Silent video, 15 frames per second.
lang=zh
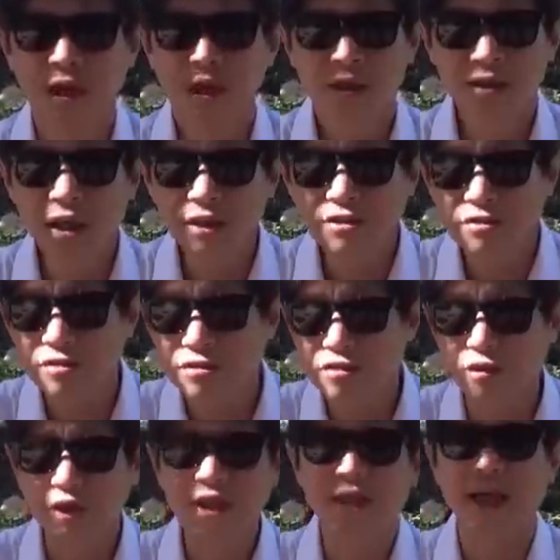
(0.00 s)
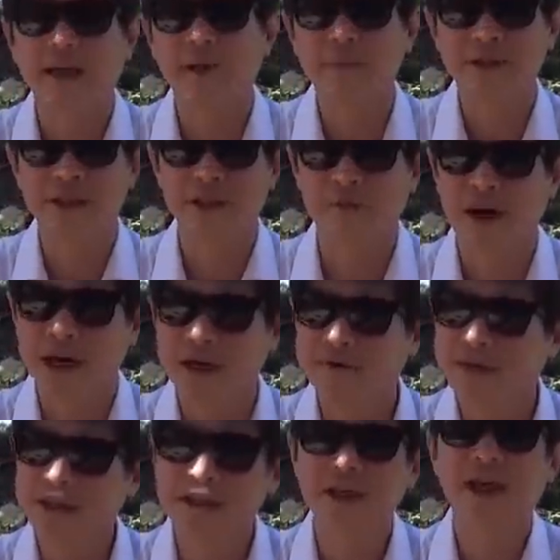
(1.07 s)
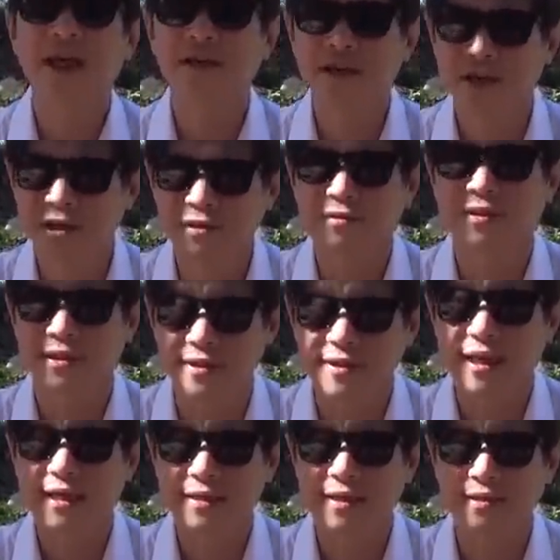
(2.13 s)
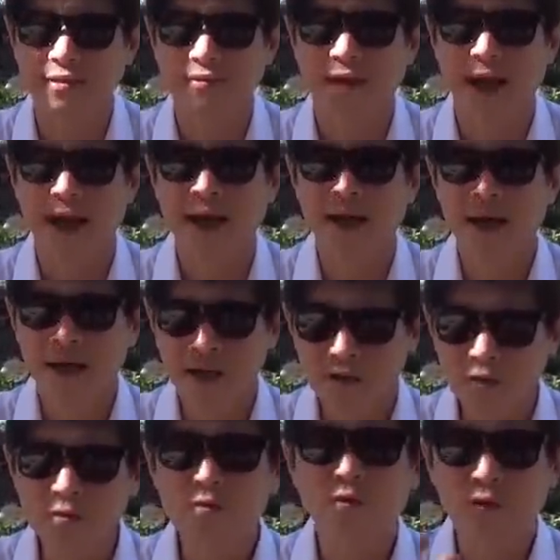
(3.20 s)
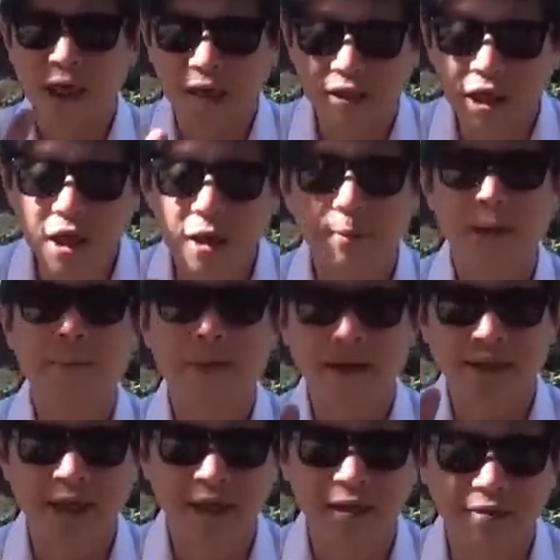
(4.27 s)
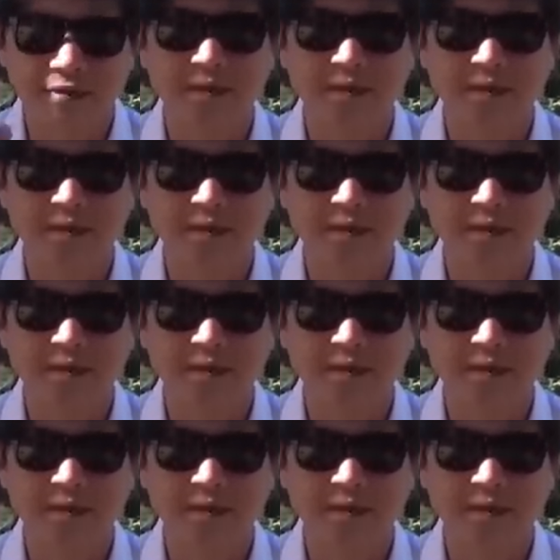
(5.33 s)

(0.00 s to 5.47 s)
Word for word: 这就是说一点都不奇怪，因为今年是六四三十周年，中共他特别把在六